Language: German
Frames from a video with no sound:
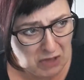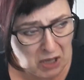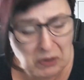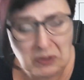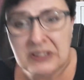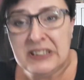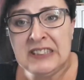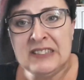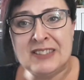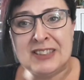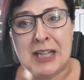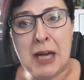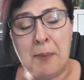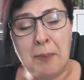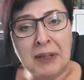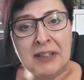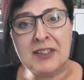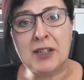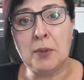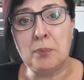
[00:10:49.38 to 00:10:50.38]
und die ist
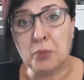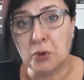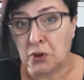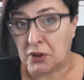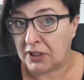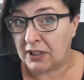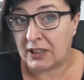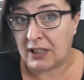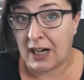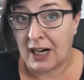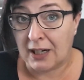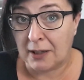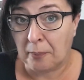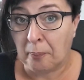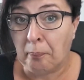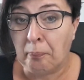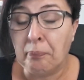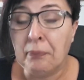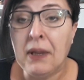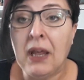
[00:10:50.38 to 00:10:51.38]
damals kaputt gegangen.
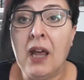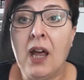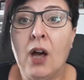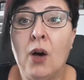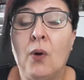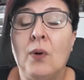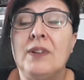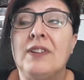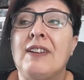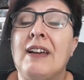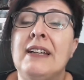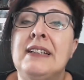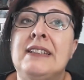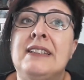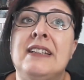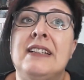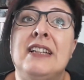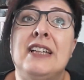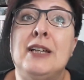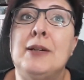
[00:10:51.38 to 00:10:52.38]
Und
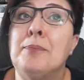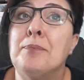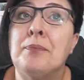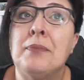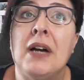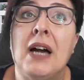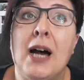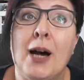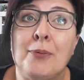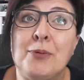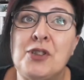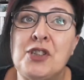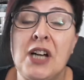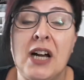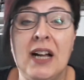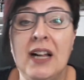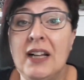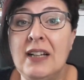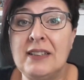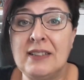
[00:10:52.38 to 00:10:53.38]
seitdem habe ich
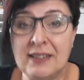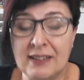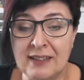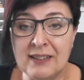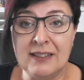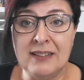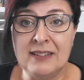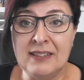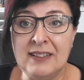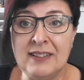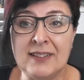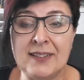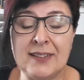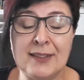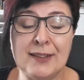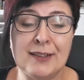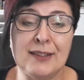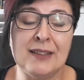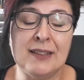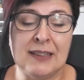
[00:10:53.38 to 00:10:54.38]
halt äh,
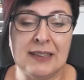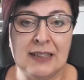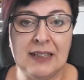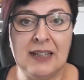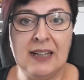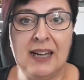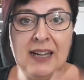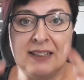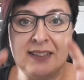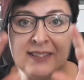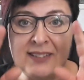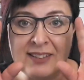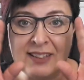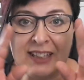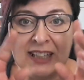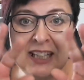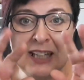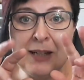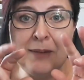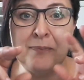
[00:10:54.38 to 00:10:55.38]
diese
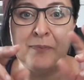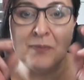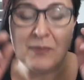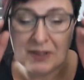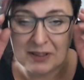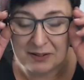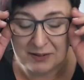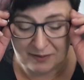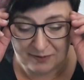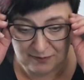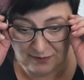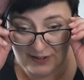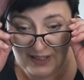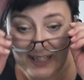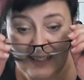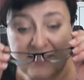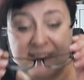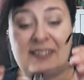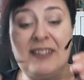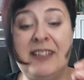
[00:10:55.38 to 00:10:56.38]
extrem äh,
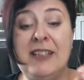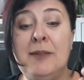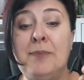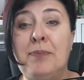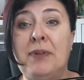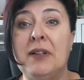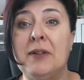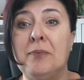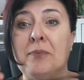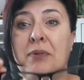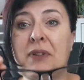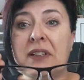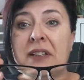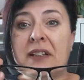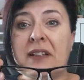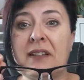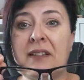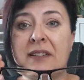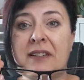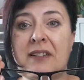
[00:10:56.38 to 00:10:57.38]
flexiblen
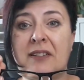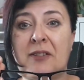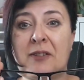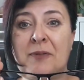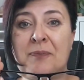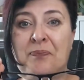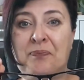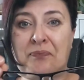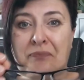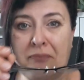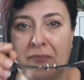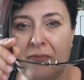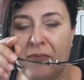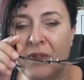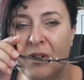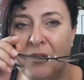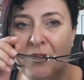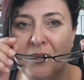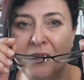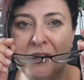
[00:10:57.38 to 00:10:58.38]
Brillen. Ne?
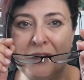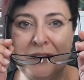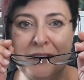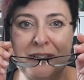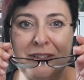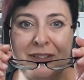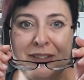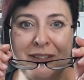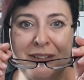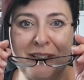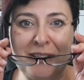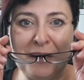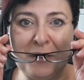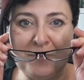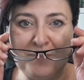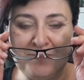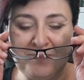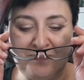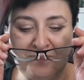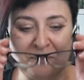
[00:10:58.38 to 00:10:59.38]
Und
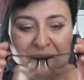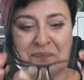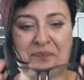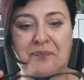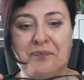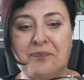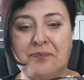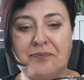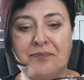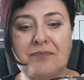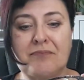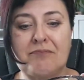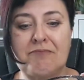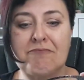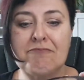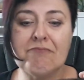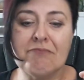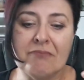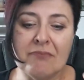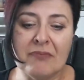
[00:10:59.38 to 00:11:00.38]
ähm,
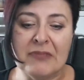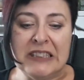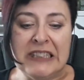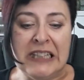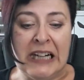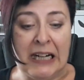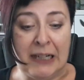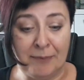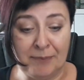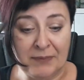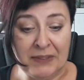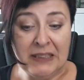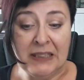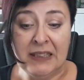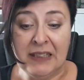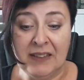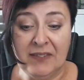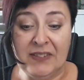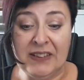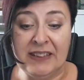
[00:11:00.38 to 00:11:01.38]
ja,
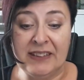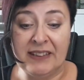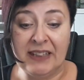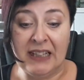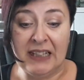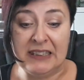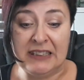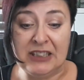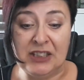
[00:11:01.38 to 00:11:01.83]
wie gesagt,